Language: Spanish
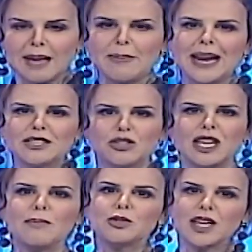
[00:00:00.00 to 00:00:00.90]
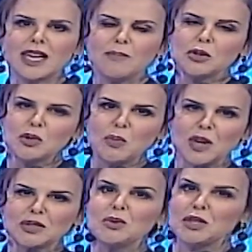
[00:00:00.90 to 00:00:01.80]
Y para eso tenemos aquí, por
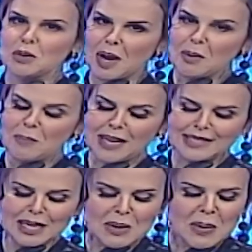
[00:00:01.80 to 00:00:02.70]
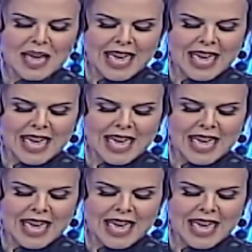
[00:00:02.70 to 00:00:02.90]
supuesto, un cirujano plástico,